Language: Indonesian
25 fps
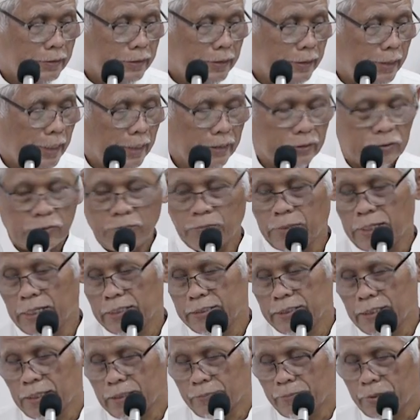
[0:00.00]
Sidang
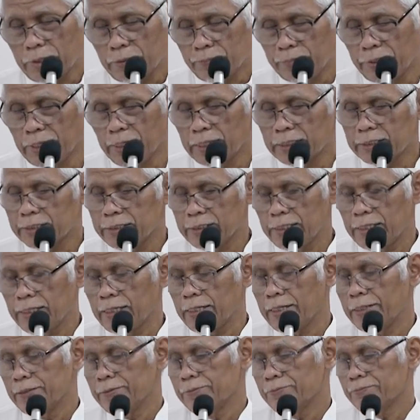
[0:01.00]
Jum'ah yang
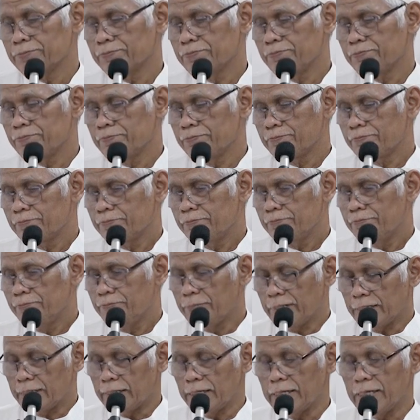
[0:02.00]
berbahagia
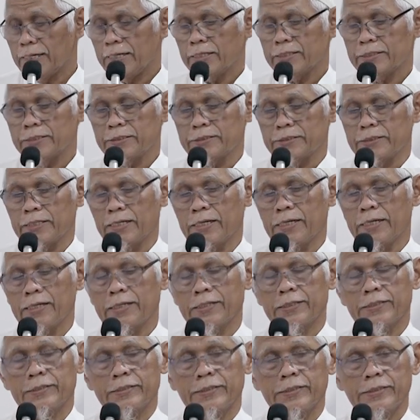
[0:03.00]
Marilah
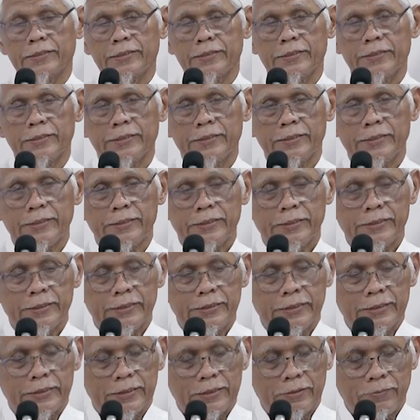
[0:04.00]
kita
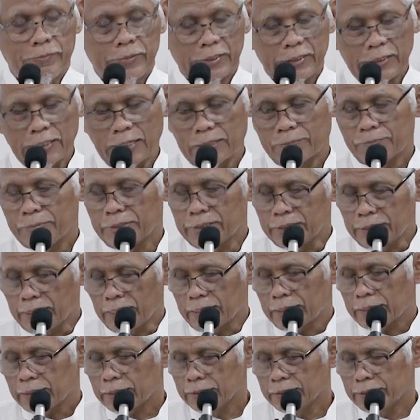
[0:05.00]

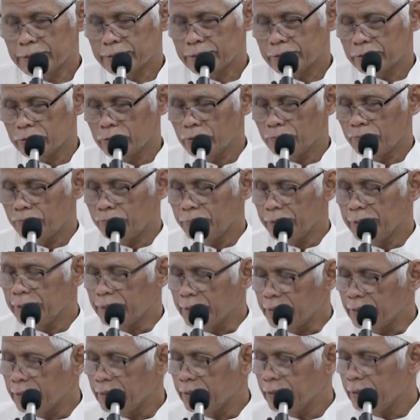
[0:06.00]
benar-benar hidup
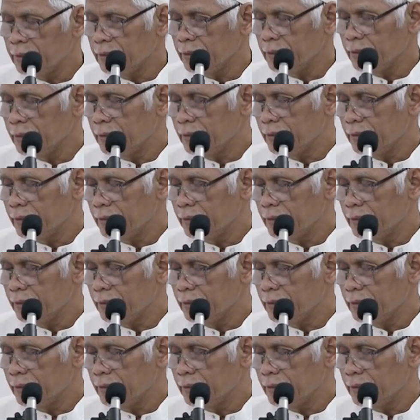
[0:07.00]
ini